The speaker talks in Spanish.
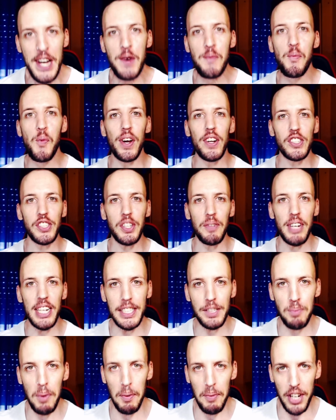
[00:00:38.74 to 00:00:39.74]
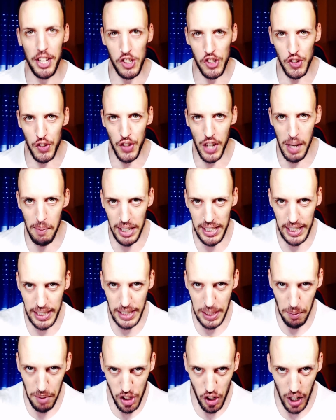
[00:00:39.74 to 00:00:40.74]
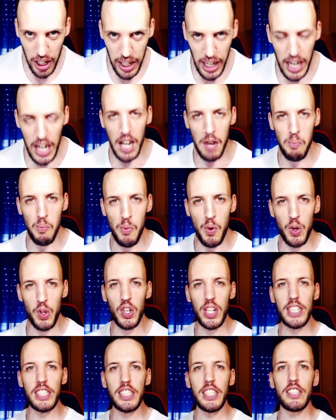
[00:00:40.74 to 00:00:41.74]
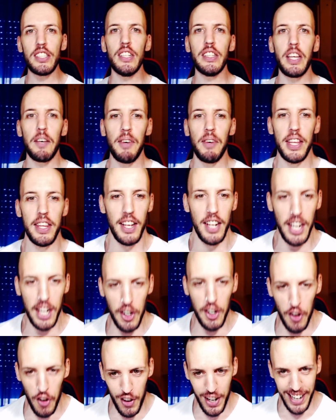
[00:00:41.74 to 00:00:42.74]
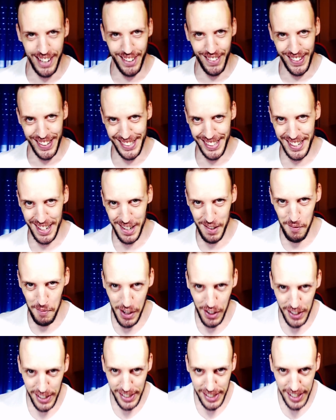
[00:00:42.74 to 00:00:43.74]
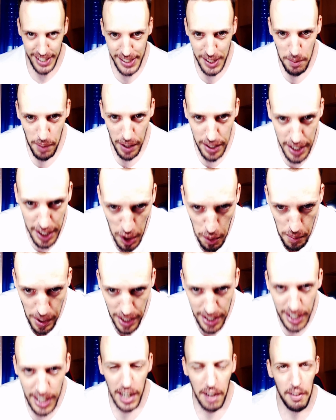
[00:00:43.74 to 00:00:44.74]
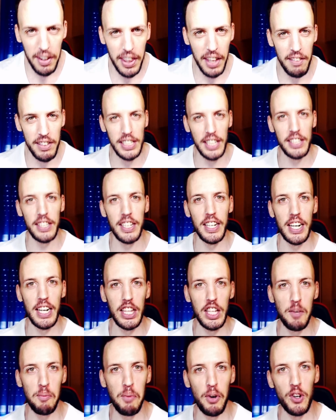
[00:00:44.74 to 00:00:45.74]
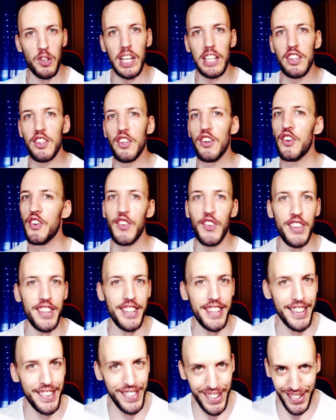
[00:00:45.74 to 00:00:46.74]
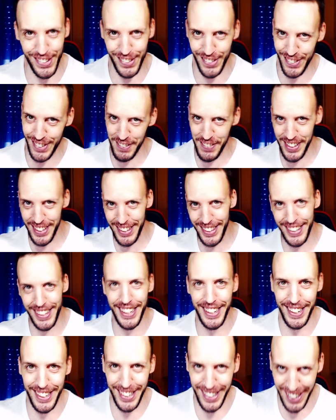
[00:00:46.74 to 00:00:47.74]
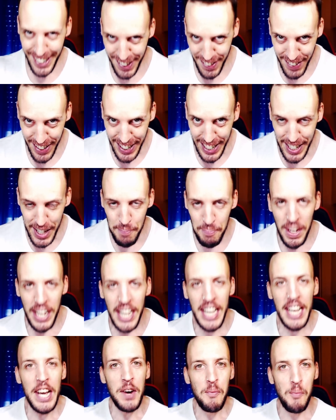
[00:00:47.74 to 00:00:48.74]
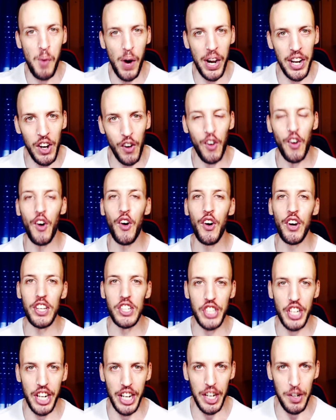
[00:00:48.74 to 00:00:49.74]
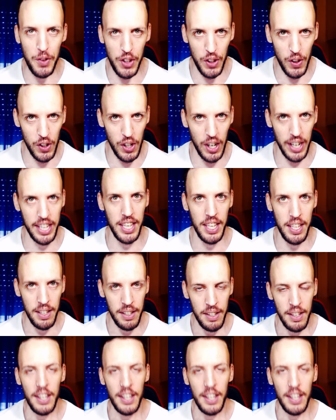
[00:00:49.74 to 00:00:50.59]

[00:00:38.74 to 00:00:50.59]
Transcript: Bueno chavales, bienvenidos un día más a este verso canal Hanmurdo, que sé si te ves de lejos Claro que sí, campeones, es que si me acerco me hace la cabeza bastante grande Y por lo tanto no entiendo absolutamente nada, ¿vale? Bueno, hoy os he reunido aquí